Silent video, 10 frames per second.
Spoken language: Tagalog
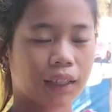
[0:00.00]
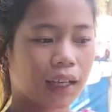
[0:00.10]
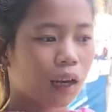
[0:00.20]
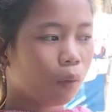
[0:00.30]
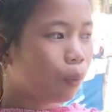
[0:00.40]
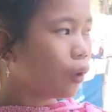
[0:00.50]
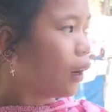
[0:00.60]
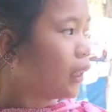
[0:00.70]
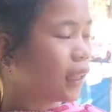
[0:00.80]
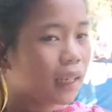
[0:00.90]
Tinanong po yung
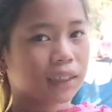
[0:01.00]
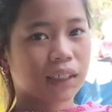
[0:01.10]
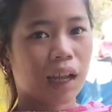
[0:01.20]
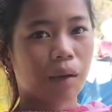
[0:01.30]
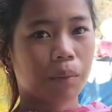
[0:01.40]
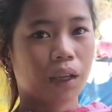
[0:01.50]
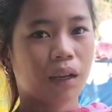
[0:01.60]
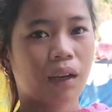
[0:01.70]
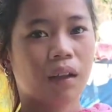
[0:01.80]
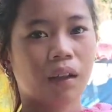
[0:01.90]
address na
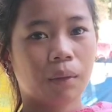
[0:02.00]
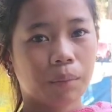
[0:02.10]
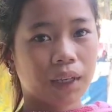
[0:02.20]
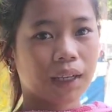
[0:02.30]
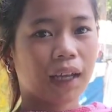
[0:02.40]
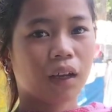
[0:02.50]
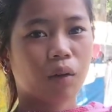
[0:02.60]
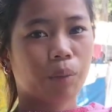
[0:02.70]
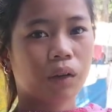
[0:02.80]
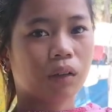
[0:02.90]
Oo. binigay ko
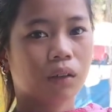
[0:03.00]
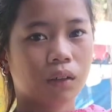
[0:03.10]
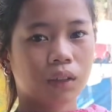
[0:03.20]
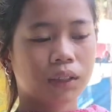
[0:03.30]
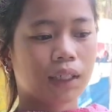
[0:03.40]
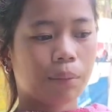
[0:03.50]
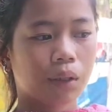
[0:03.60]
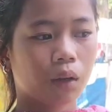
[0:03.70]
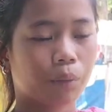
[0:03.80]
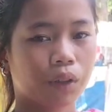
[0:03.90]
po. Sabi
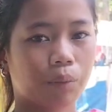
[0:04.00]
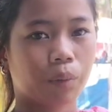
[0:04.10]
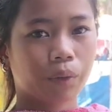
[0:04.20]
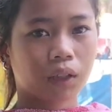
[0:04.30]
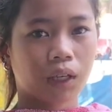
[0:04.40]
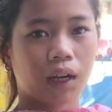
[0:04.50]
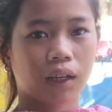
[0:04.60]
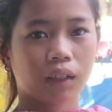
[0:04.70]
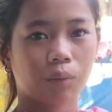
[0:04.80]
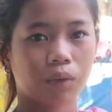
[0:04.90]
daw po, pupunta na lang
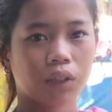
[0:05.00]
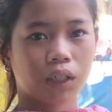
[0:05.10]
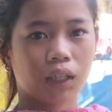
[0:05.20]
daw po siya